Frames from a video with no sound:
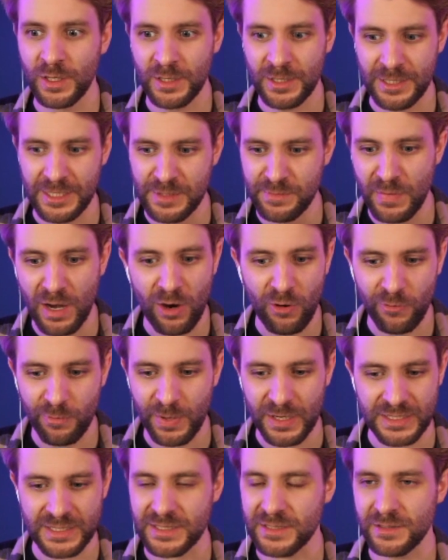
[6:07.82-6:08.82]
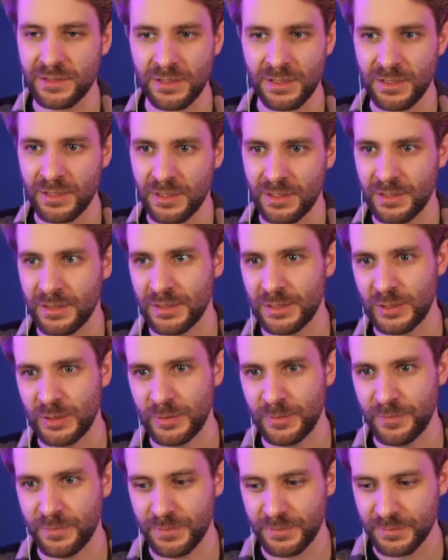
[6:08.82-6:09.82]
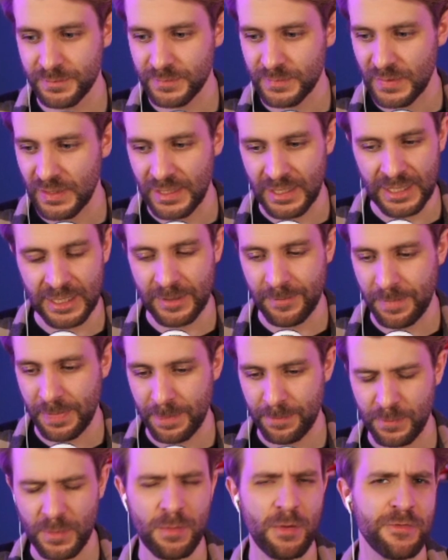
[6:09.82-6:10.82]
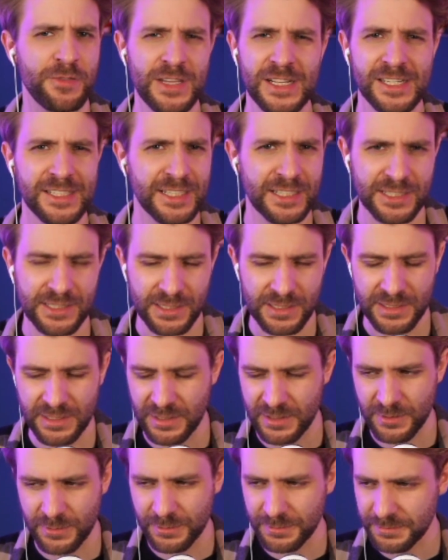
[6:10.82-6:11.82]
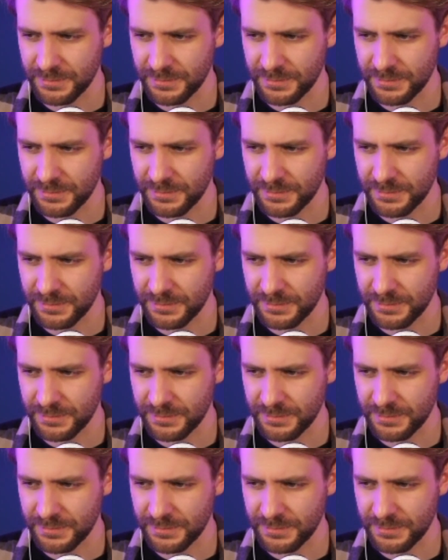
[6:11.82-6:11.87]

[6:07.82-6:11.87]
immer aufpassen. Ähm, ja, aber vielen Dingen ist das ja so.